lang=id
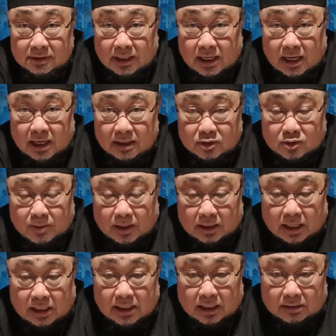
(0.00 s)
Ya, coba
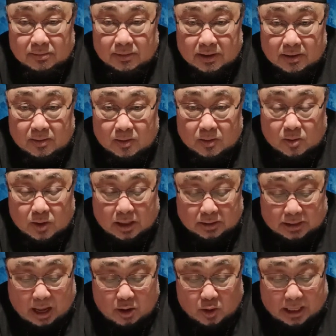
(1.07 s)
kita lihat
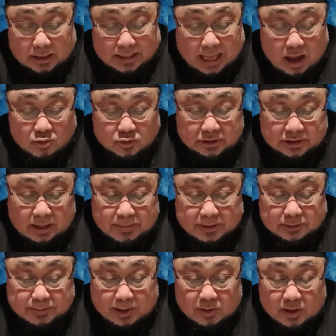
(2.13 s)
orang tahu orang tahu
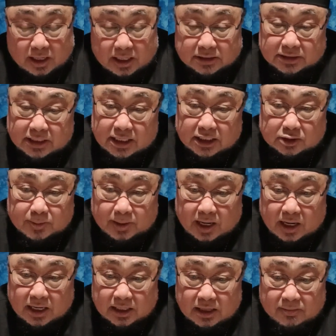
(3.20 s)
siapa sebagai orang Nasar
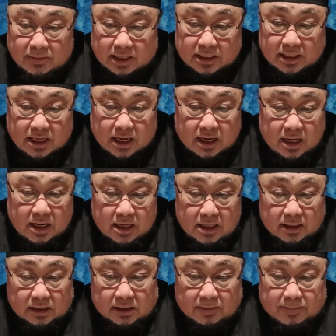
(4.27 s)
sebagai anaknya Maria.
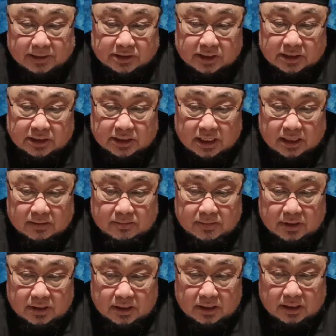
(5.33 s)
Kita baca di
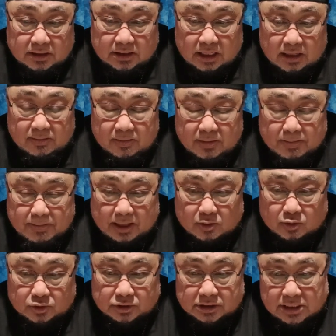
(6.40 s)
dalam uh, dalam
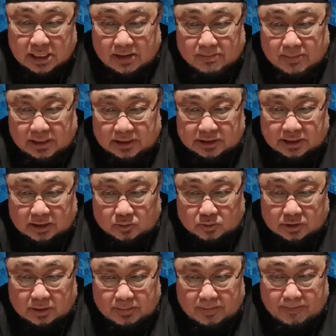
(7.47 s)
Markus 6 ayat 1
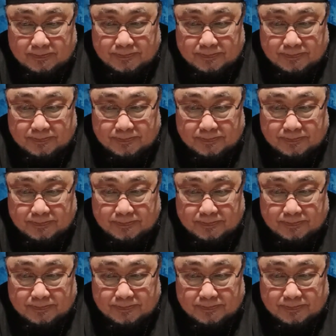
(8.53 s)
sampai